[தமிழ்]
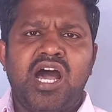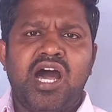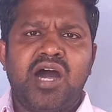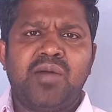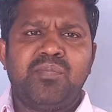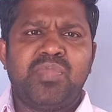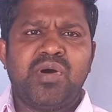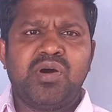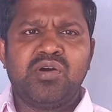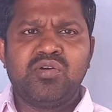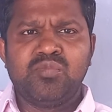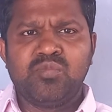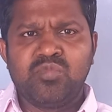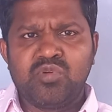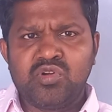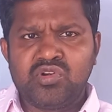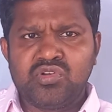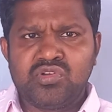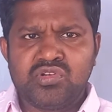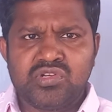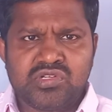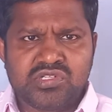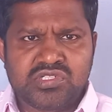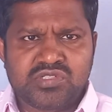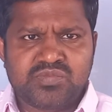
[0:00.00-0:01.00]
அப்பாவும்
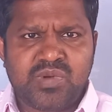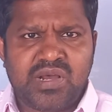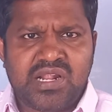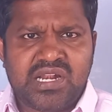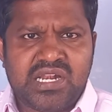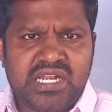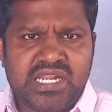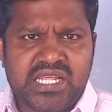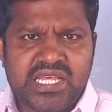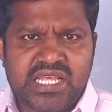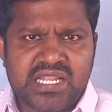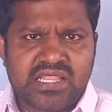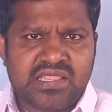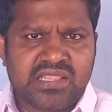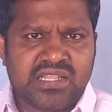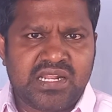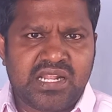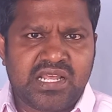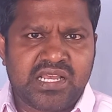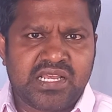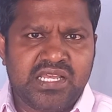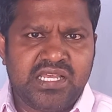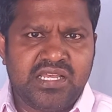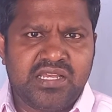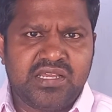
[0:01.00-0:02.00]
பொண்ணும் ஸ்பாட்டில்
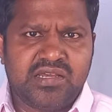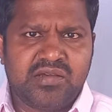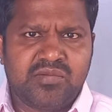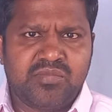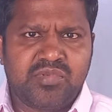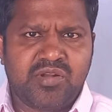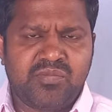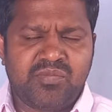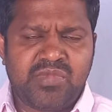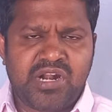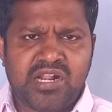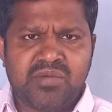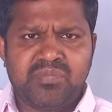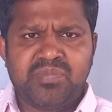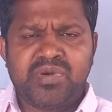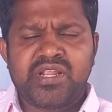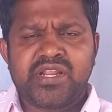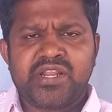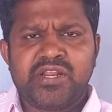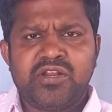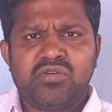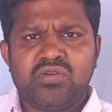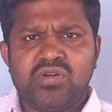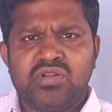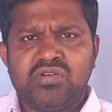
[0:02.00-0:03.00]
இறந்துட்டாங்க அப்புறம்
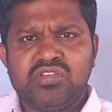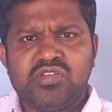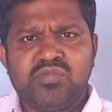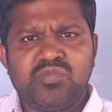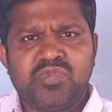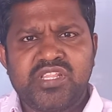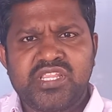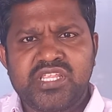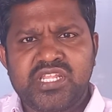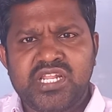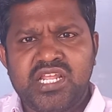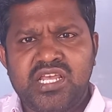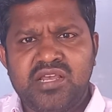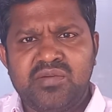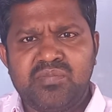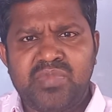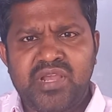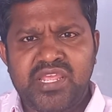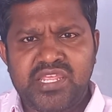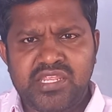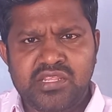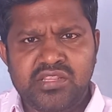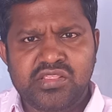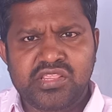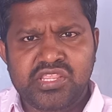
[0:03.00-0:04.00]
மணப்பாறையில் கூட வந்து பார்த்திங்கன்னா
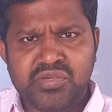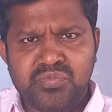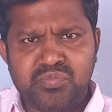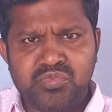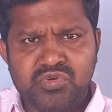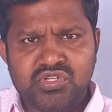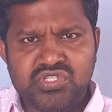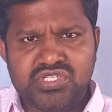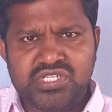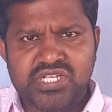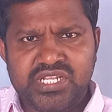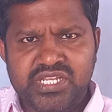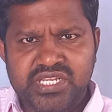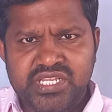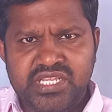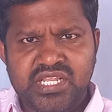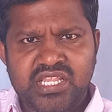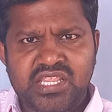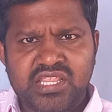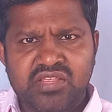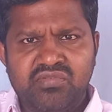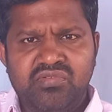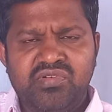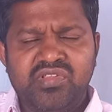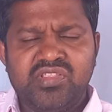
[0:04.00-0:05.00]
பைக்கு தீப்பிடிச்சி
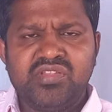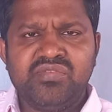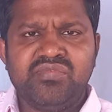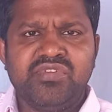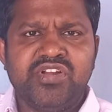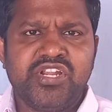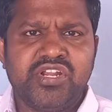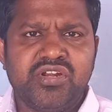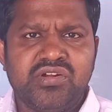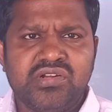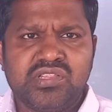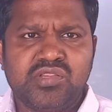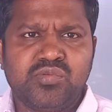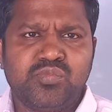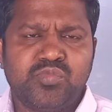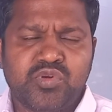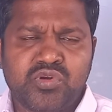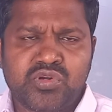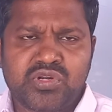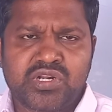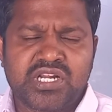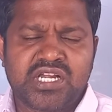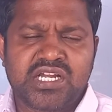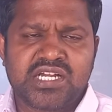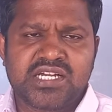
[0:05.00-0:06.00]
எரியதை வந்து வீடியோ எடுத்து
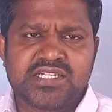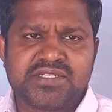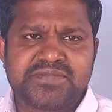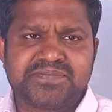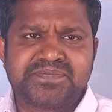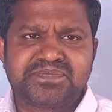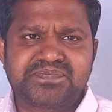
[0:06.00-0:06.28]
போட்டிருக்காங்க